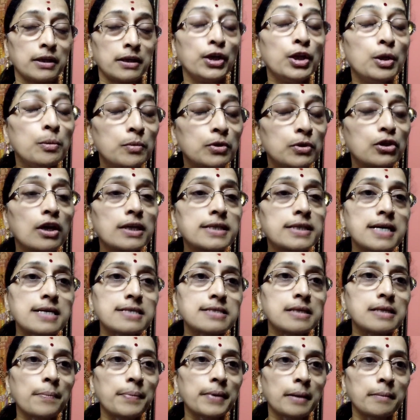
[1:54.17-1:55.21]
ఇనుముతో
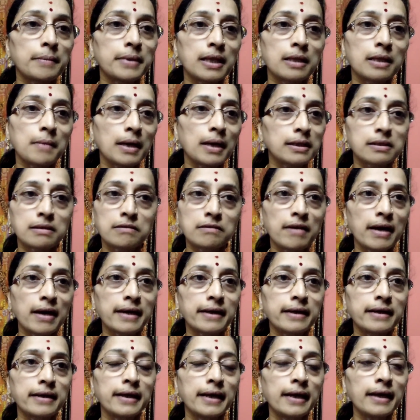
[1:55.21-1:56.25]
చేసిన ప్రమిదని మాత్రం
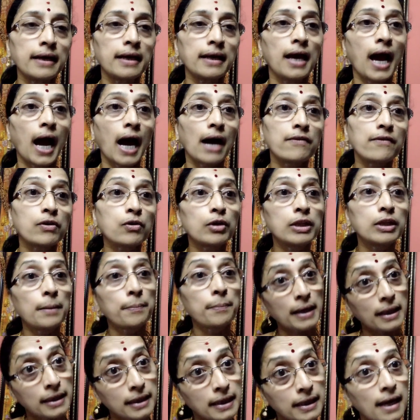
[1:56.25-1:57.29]
వాడకంటే అవి కొన్ని
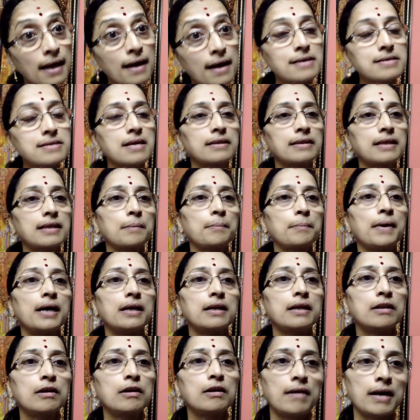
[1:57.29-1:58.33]
ప్రత్యేక
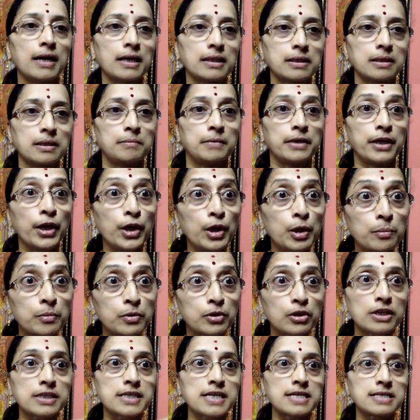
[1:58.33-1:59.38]
సందర్భాలలో వాడతాం
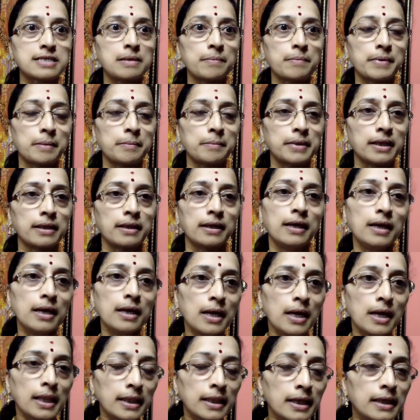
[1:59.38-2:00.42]
ఇనుముతో చేసిన ప్రమిదని
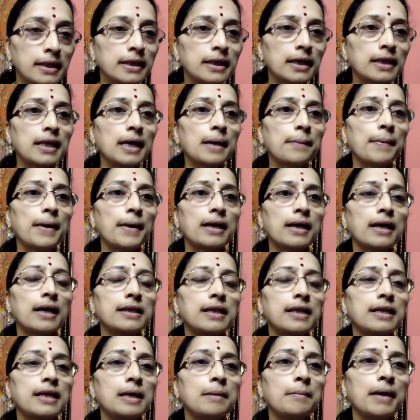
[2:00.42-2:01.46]
నిత్య
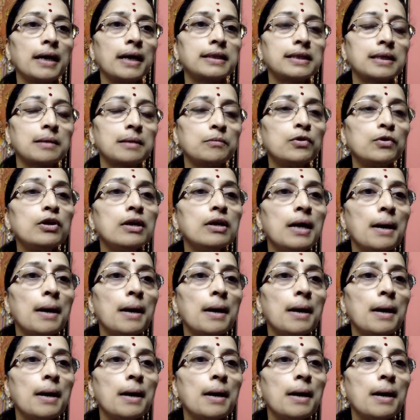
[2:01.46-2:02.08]
దీపారాధనకి మాత్రము